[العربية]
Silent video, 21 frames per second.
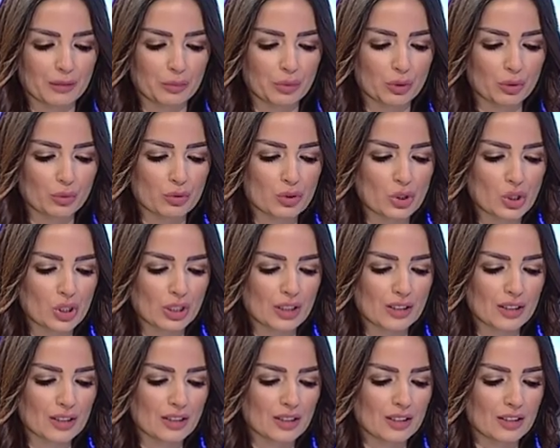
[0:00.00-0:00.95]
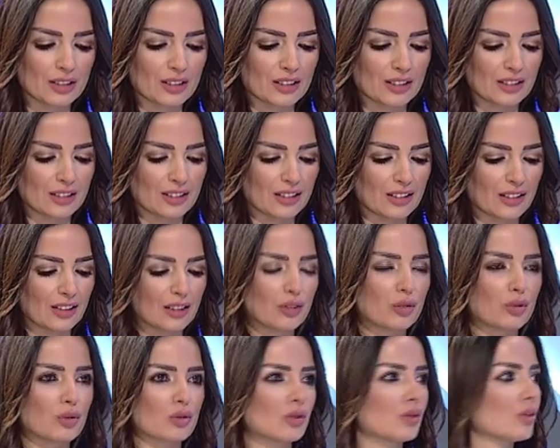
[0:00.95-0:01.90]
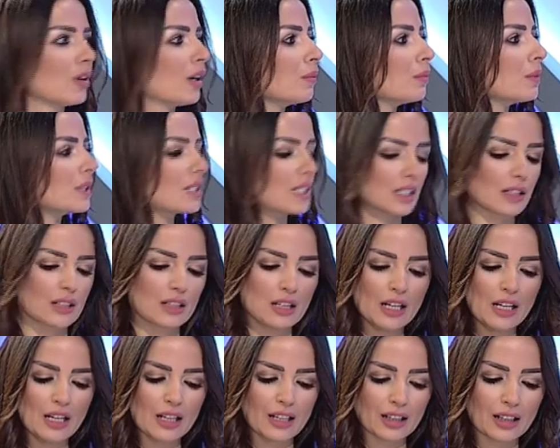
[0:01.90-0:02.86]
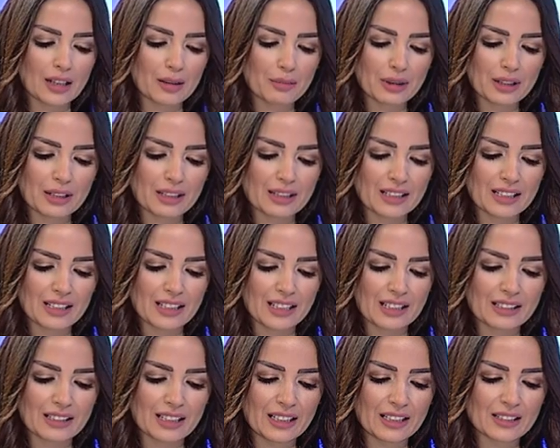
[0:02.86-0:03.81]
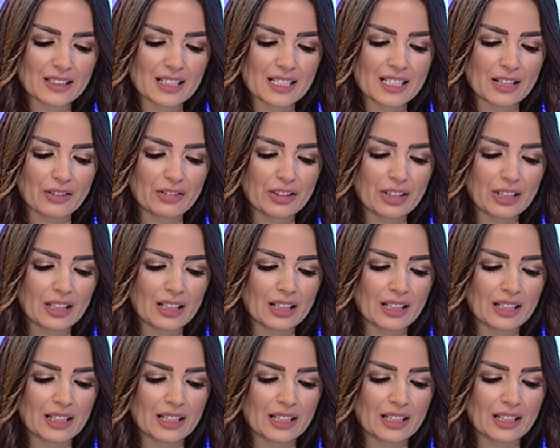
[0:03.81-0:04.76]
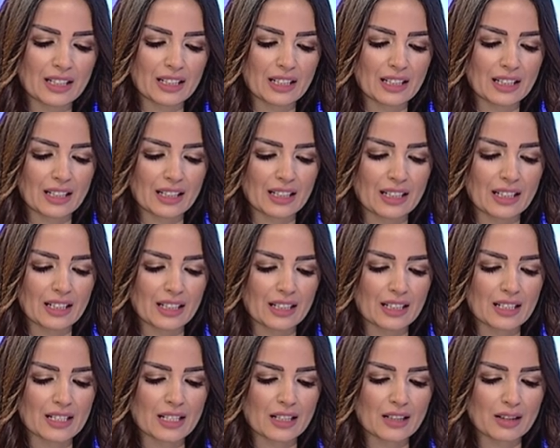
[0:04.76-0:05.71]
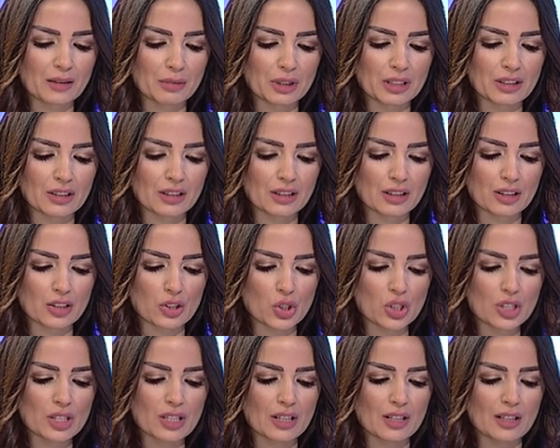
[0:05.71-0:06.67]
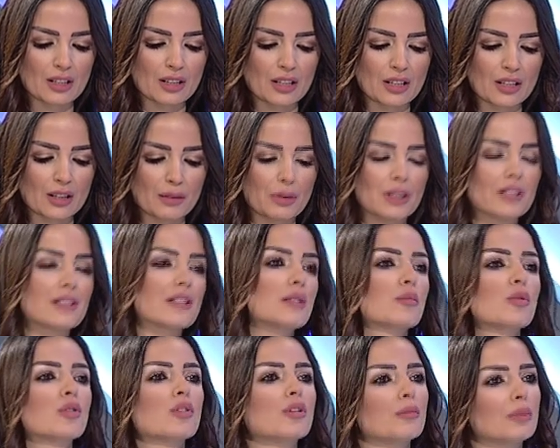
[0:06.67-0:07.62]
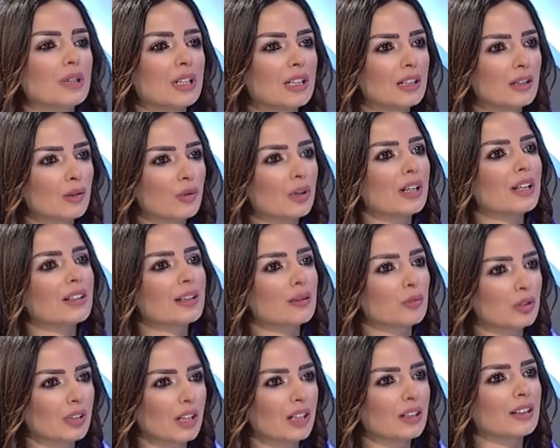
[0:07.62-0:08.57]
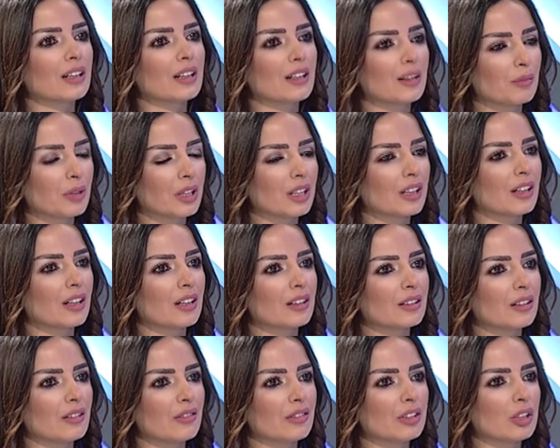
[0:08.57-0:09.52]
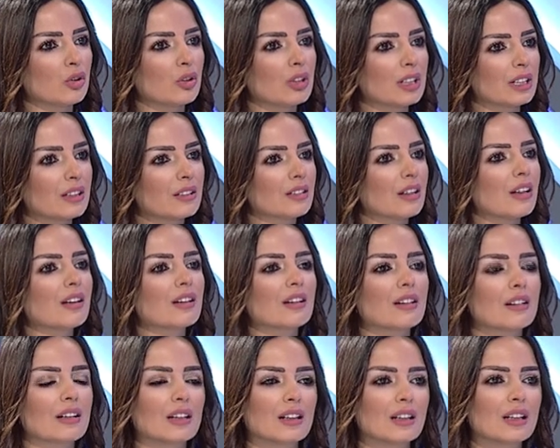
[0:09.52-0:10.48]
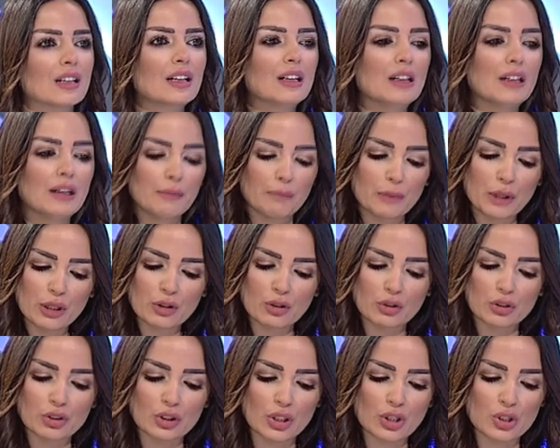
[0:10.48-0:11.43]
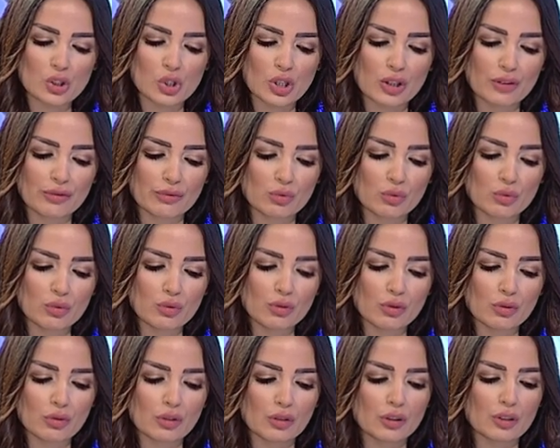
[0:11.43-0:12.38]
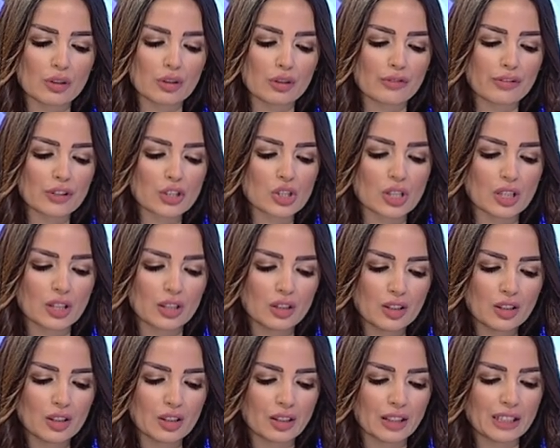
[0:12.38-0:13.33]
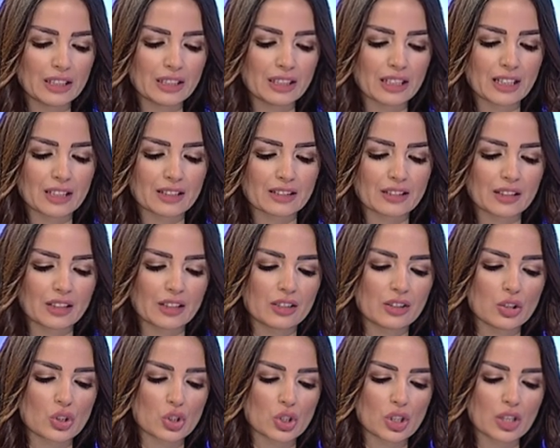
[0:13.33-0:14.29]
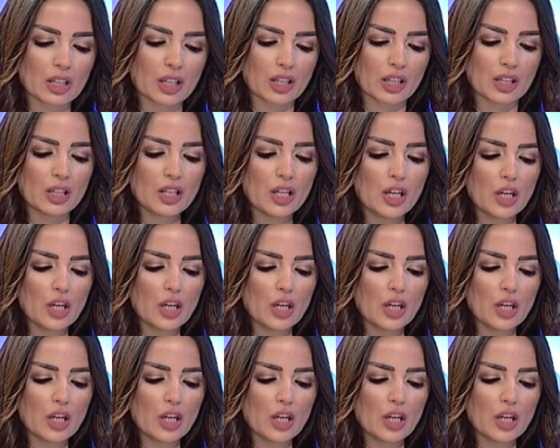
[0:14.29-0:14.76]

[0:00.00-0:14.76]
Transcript: بيكون شيء كثير حلو, آه، حلو كتير. عم بيصير الخبر الثالث السفينه يلي صدمت جسر بالتيمور بالولايات المتحده الامريكيه هيدا الفيديو اللي كتار منكم شافوه فجاه غيرت اتجاهها